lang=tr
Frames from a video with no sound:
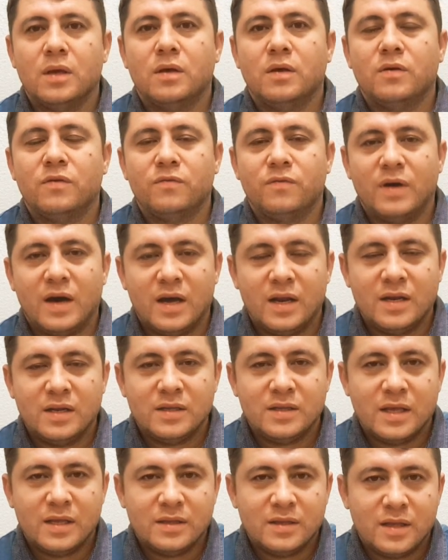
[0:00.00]
E,
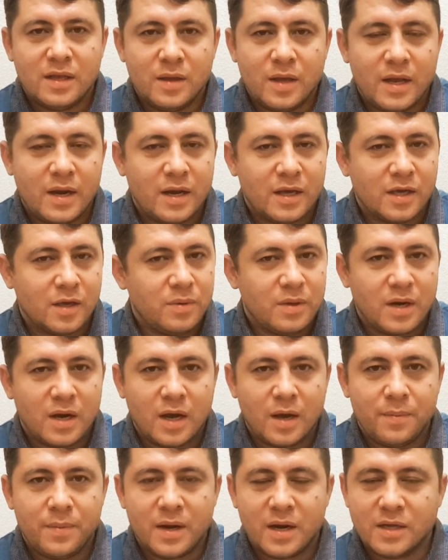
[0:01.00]
validen de herhangi bir
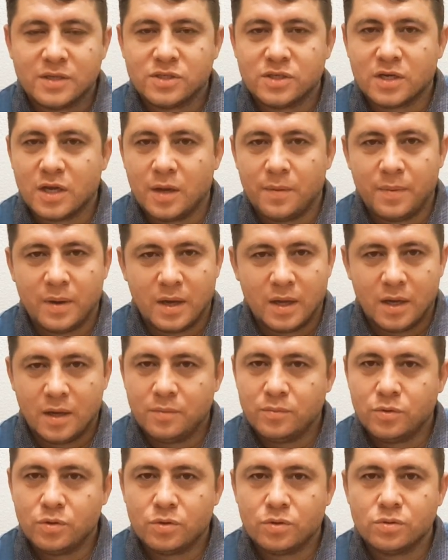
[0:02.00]
haber açıklama
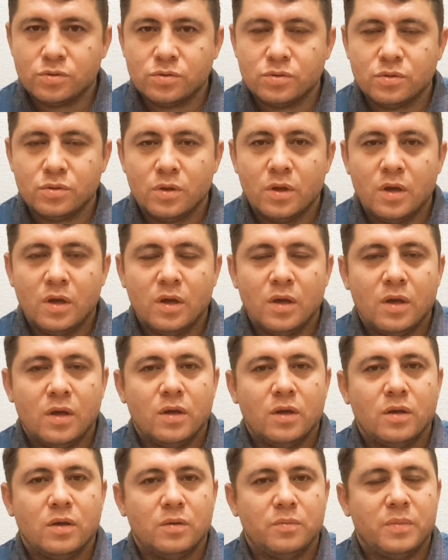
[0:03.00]
alamıyoruz
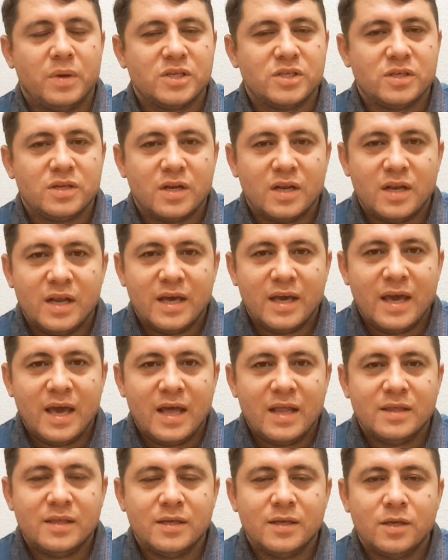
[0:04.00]
başına ne
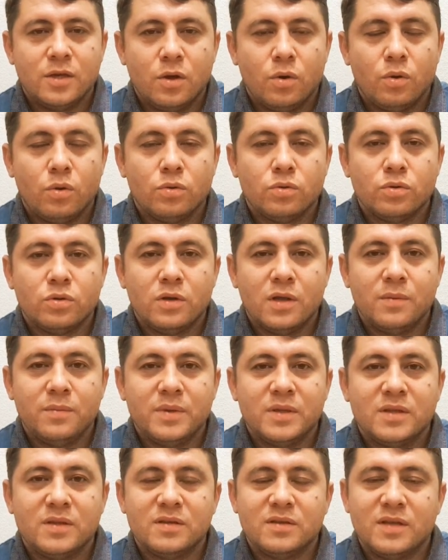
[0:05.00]
geldi, ne oldu, ne
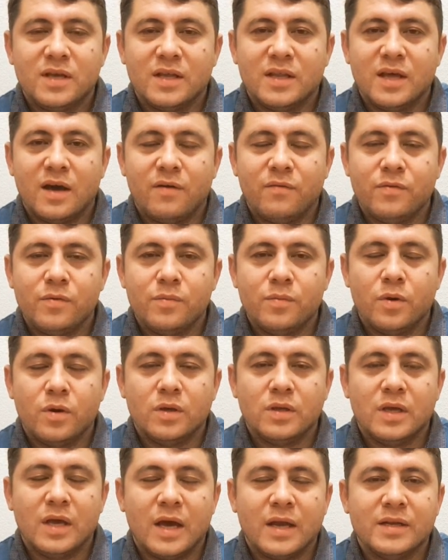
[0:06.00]
bitti, tedavi mi,
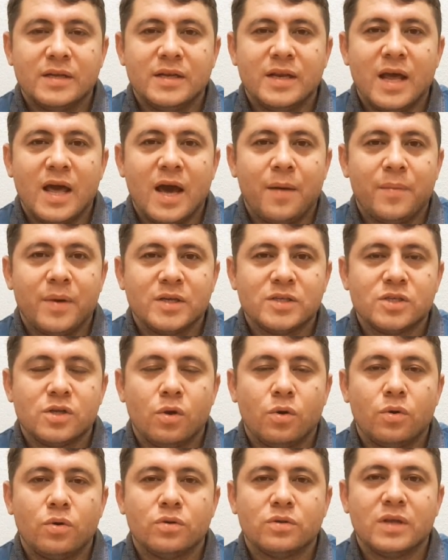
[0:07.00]
yani ne amaçla
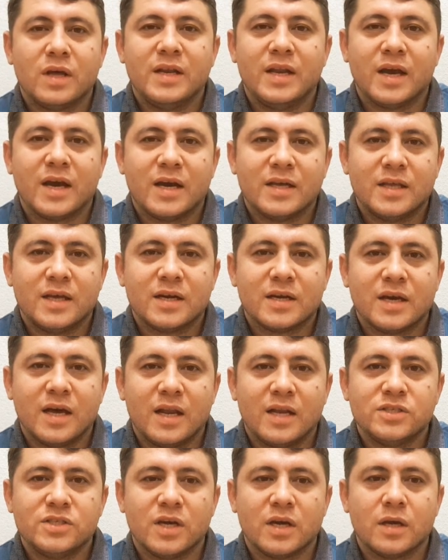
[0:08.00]
orada, ne kadar
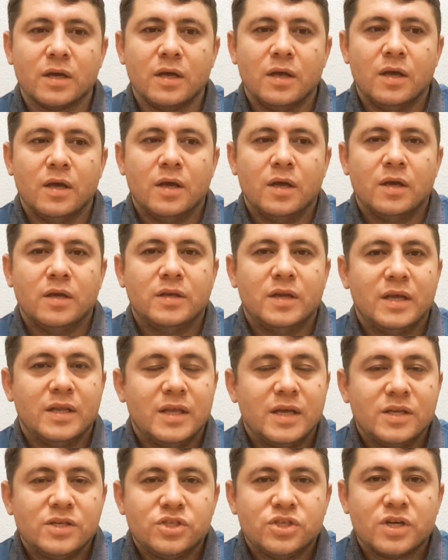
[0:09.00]
kalacak,
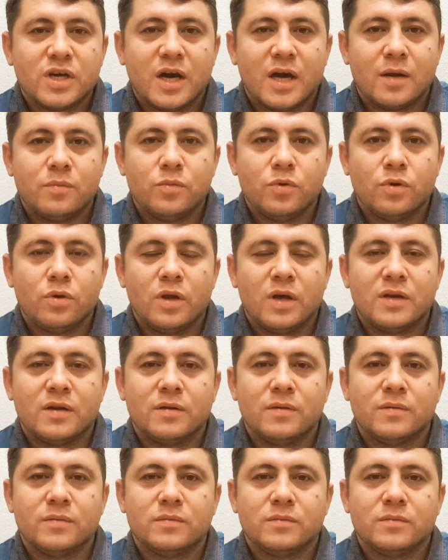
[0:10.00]
neden çıkarmıyorlar,